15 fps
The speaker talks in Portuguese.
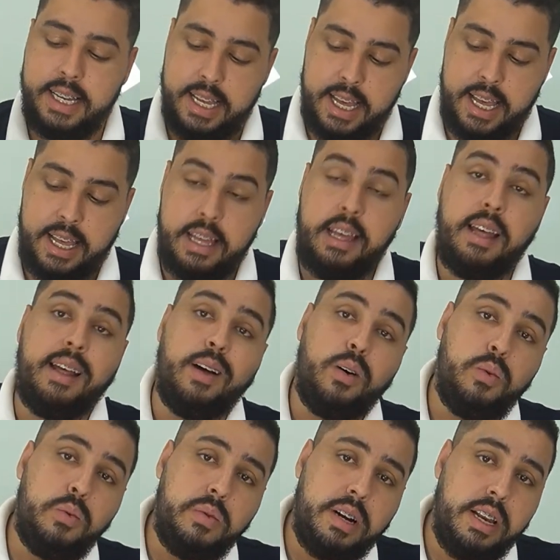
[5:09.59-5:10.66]
É
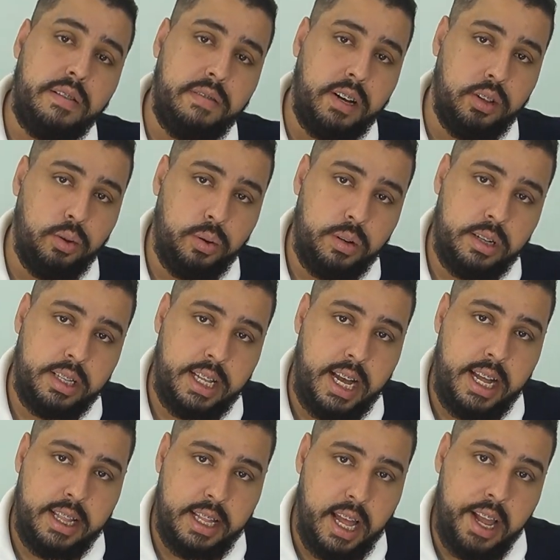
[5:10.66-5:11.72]
um clivador,
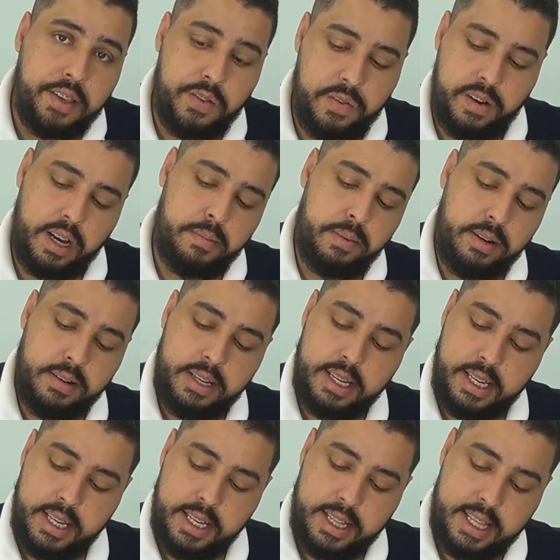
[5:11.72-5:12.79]
tá, da X-Fiber,
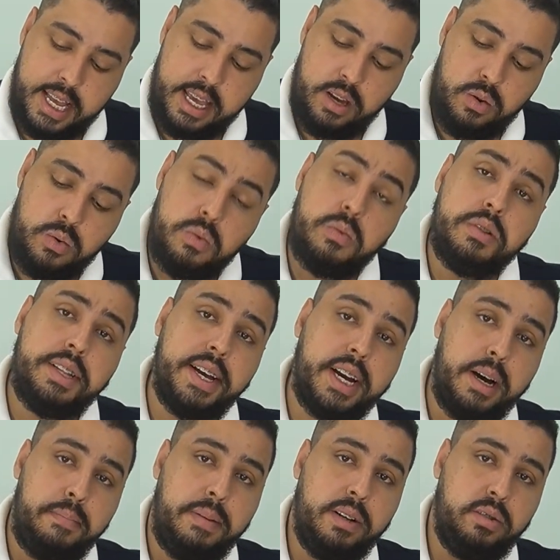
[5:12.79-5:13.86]
tem um
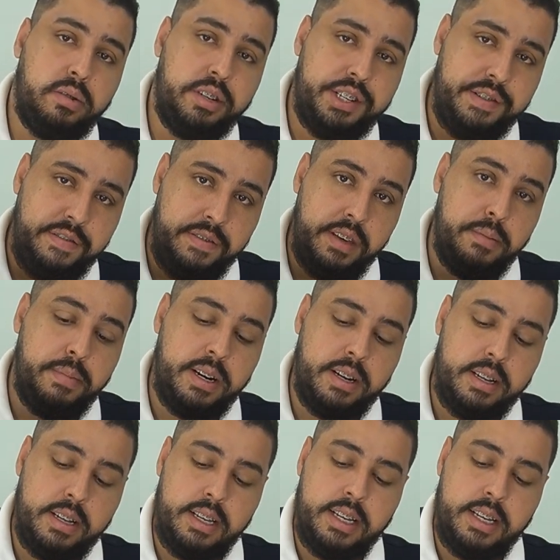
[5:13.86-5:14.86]
decapador de fibra,